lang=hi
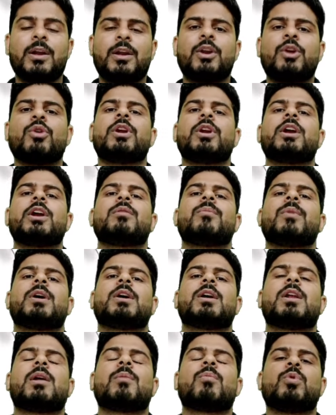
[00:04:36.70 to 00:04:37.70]
नियोनेट्स में
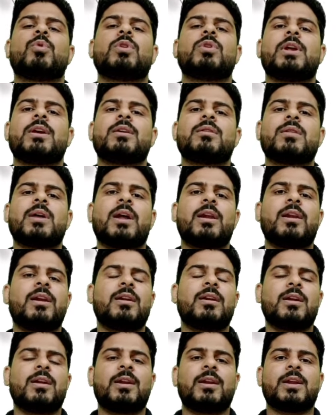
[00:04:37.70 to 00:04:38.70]
अगर आपको पूछ ले कि
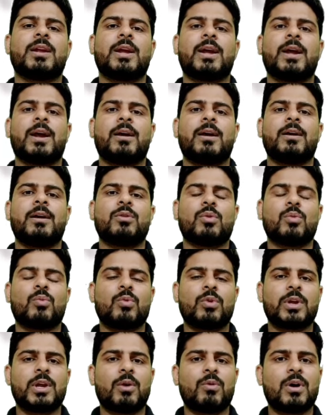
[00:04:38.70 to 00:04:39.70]
साइलेंट किलर क्या है तो
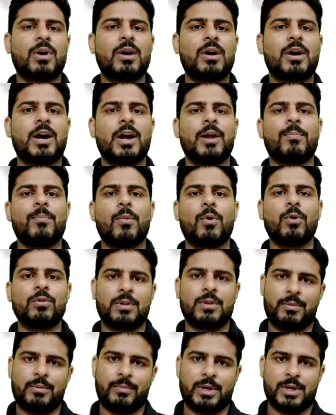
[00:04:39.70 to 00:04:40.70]
वो क्या होगा
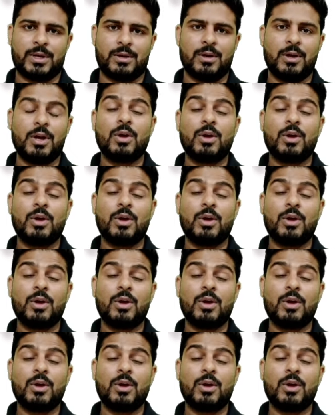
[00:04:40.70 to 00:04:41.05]
हाइपोथर्मिया